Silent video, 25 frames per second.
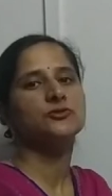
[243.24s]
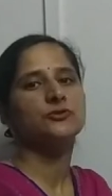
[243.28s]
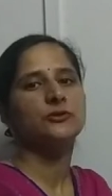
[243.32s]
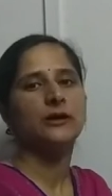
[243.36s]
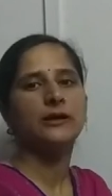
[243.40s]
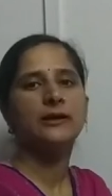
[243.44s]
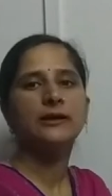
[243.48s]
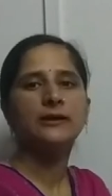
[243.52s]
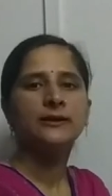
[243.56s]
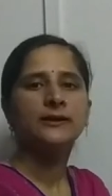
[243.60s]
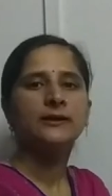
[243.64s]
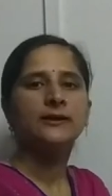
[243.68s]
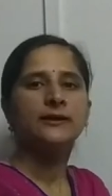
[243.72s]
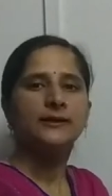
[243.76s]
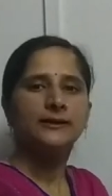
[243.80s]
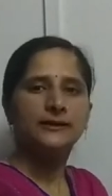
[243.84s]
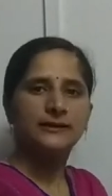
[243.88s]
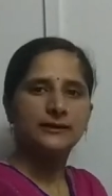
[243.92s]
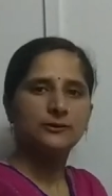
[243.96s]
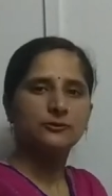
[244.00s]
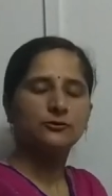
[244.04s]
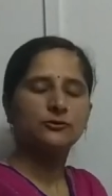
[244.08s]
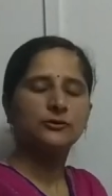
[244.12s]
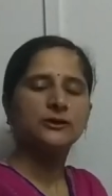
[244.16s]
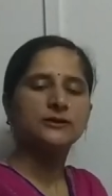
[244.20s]
जो है
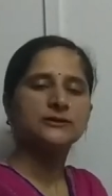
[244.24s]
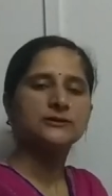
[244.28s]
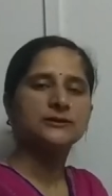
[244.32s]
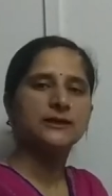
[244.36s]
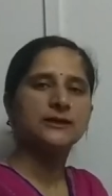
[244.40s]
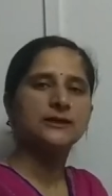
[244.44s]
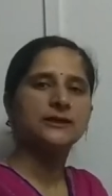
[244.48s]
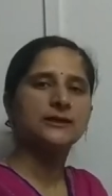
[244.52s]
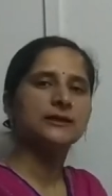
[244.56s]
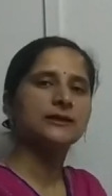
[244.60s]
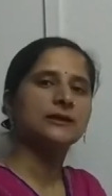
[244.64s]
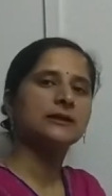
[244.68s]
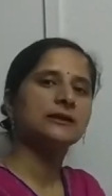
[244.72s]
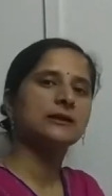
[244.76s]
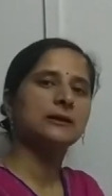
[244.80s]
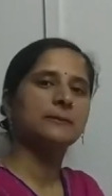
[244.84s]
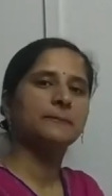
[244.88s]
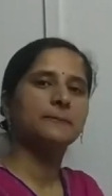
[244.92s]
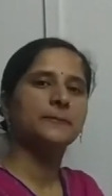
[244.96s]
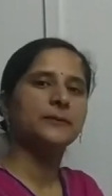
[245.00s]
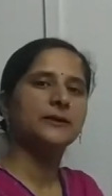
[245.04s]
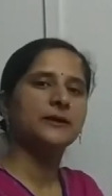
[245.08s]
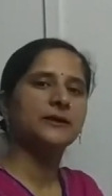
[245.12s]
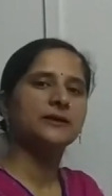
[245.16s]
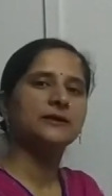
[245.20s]
ये होना चाहिए कि
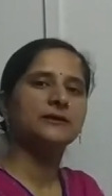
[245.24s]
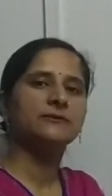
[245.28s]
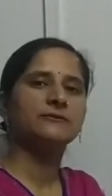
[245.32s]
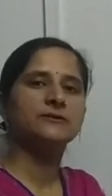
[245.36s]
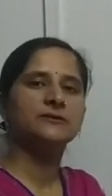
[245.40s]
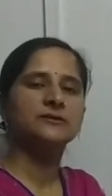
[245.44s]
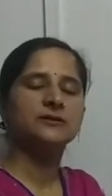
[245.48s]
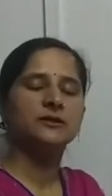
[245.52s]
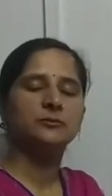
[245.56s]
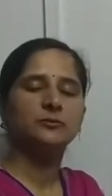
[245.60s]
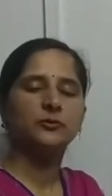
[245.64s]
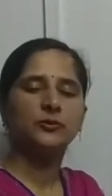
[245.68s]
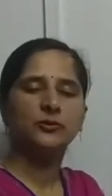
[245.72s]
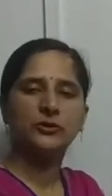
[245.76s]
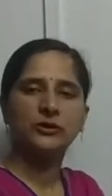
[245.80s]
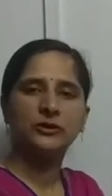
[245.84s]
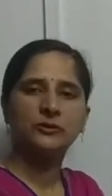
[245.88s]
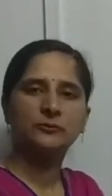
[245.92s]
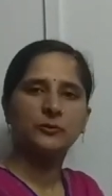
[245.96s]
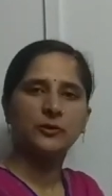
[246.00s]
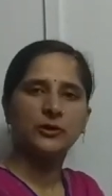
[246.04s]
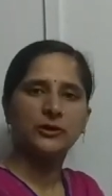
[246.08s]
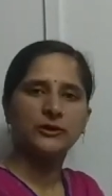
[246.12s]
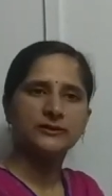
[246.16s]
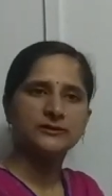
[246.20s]
कंपनी की विसल
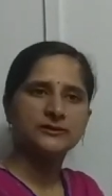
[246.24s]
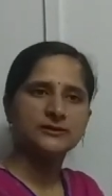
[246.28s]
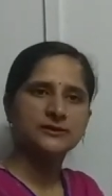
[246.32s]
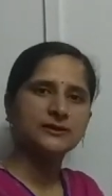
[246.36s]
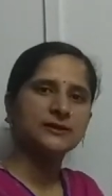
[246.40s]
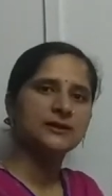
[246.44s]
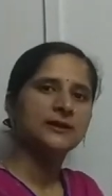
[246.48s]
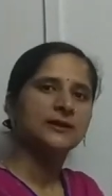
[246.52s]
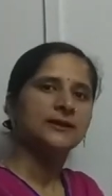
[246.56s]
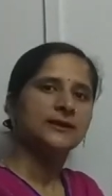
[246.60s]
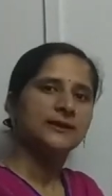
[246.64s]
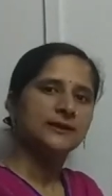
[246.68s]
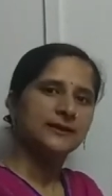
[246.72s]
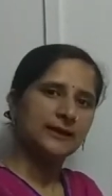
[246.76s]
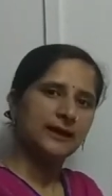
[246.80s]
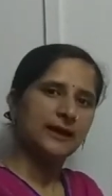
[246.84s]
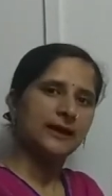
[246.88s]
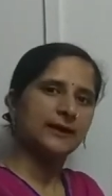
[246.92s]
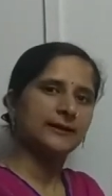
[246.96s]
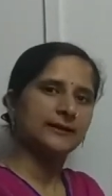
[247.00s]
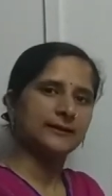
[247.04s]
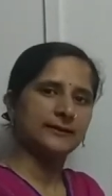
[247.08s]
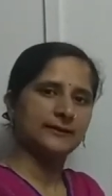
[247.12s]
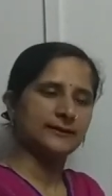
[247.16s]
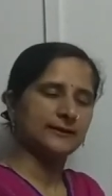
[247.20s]
ब्लोइंग पॉलिसी
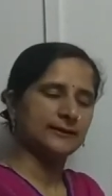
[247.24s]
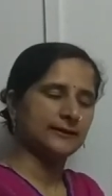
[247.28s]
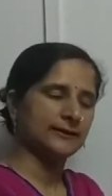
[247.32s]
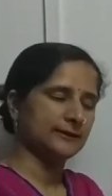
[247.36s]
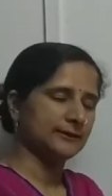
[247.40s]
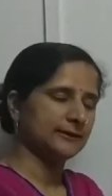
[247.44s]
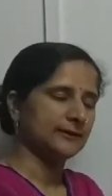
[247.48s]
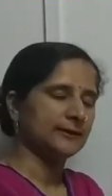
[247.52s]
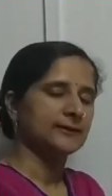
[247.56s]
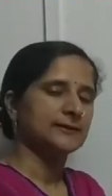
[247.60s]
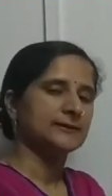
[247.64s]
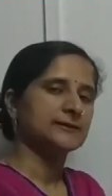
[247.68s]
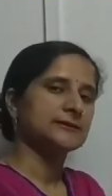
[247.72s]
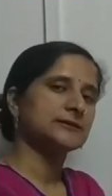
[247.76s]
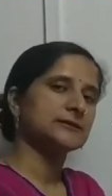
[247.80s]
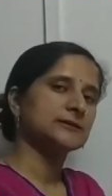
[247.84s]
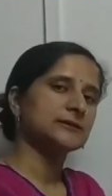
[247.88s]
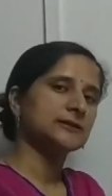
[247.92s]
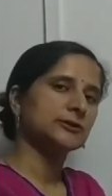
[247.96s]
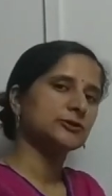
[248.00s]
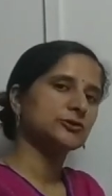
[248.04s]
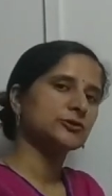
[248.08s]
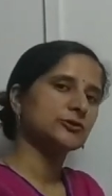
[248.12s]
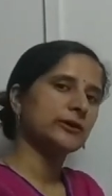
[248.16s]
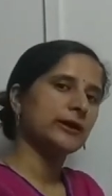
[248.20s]
क्या रहेगी
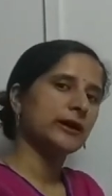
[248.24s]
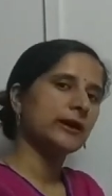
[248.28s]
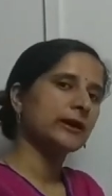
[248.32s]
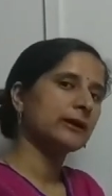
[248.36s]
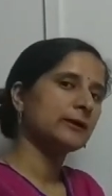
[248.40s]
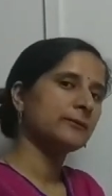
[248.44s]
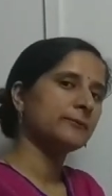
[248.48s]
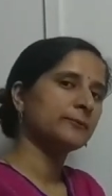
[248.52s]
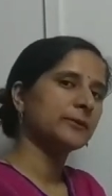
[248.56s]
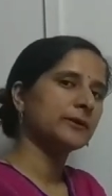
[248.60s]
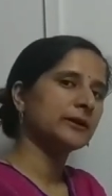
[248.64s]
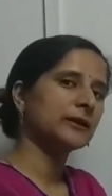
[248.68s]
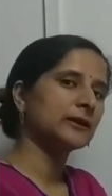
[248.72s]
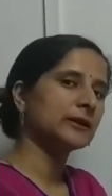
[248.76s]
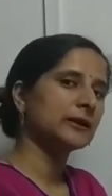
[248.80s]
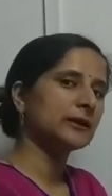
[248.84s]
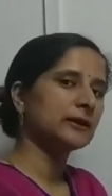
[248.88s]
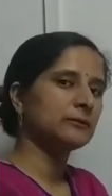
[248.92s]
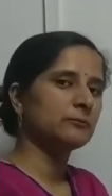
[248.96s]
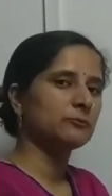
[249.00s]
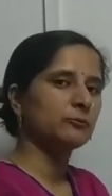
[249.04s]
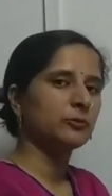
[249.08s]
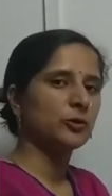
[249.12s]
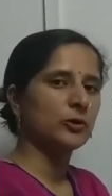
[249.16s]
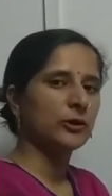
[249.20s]
जिससे जो है कंपनी के
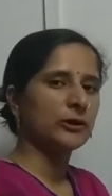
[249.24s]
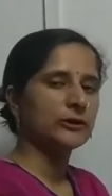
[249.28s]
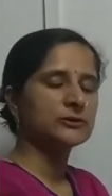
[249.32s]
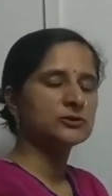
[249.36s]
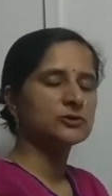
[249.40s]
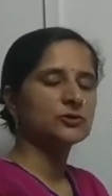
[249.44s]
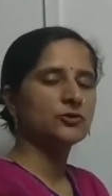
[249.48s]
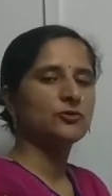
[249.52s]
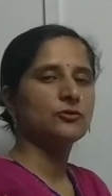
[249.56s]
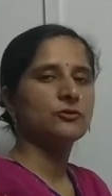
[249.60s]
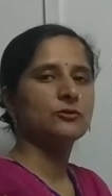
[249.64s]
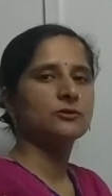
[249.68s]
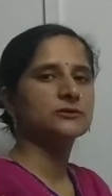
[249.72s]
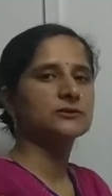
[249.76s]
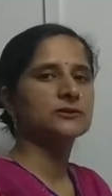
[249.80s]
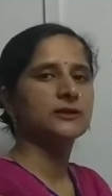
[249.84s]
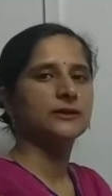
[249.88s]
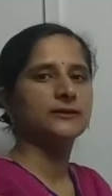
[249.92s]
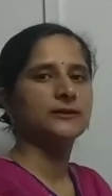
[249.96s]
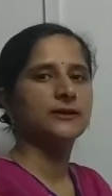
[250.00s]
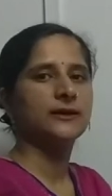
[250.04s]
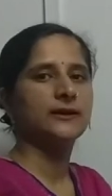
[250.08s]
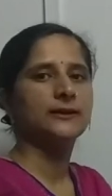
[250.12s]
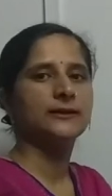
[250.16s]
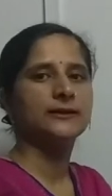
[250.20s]
इम्प्लॉयज और
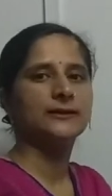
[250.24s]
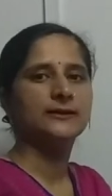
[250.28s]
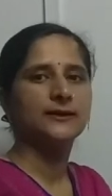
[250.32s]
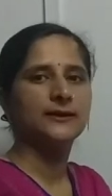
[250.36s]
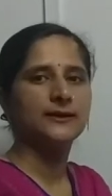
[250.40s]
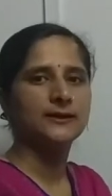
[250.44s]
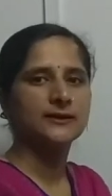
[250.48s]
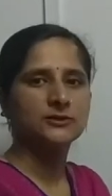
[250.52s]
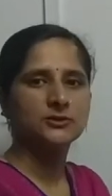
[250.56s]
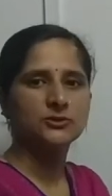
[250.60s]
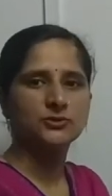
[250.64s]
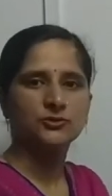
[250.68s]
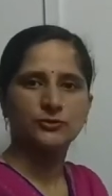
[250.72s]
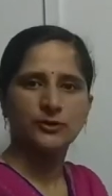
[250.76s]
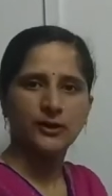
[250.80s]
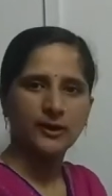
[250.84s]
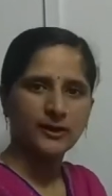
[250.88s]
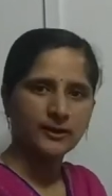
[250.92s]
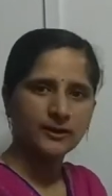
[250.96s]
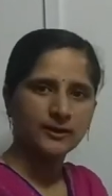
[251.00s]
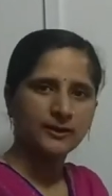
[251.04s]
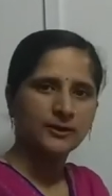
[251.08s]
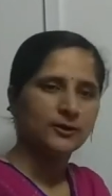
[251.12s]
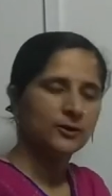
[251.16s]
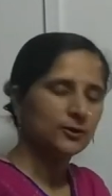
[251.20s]
ज्यादा इंकरेज जो
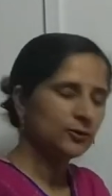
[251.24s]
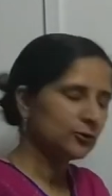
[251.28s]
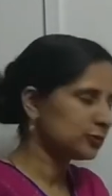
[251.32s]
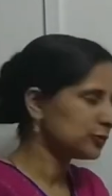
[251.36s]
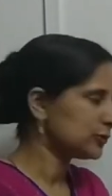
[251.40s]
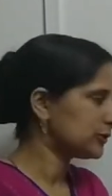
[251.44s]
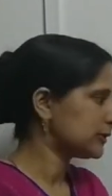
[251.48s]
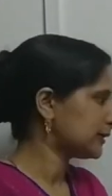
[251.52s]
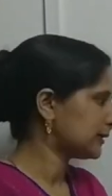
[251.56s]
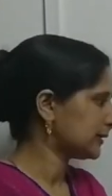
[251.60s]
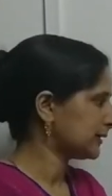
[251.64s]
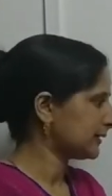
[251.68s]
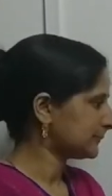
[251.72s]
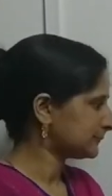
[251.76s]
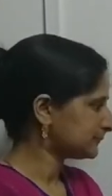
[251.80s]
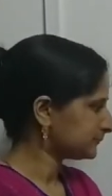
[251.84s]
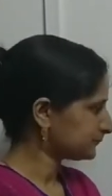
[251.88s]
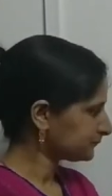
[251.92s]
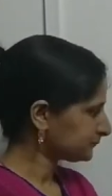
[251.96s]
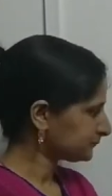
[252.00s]
है होते हैं